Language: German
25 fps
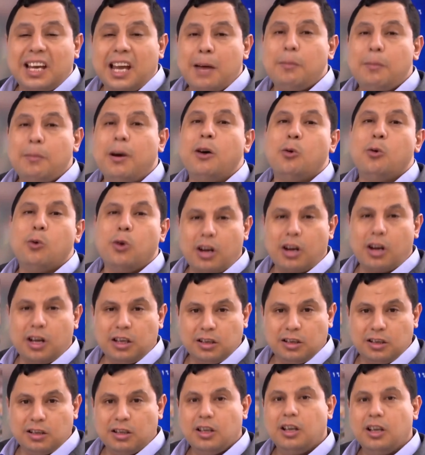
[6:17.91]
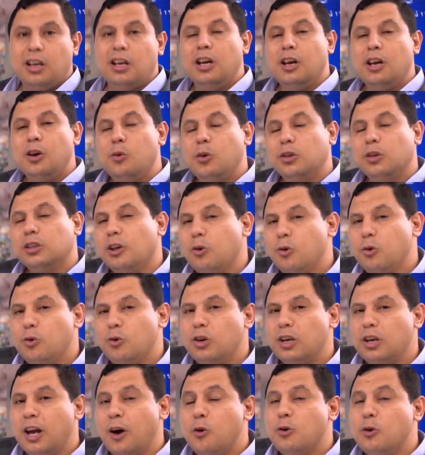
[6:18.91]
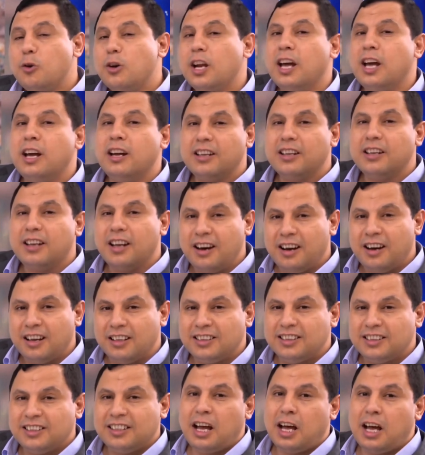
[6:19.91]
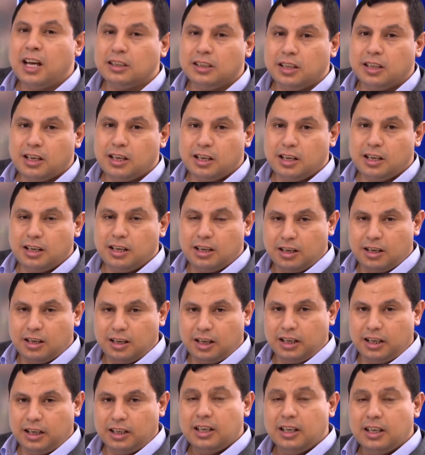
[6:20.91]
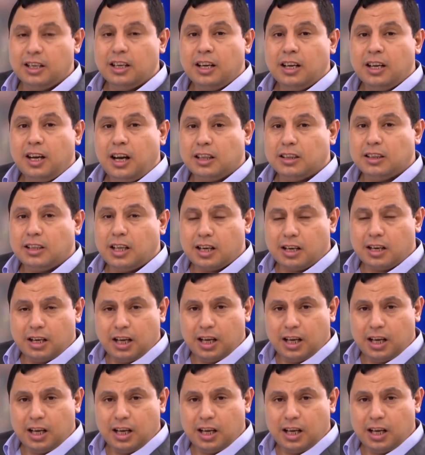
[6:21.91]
wir sind gekommen, um sie zu retten, wir sind gekommen, um sie zu retten.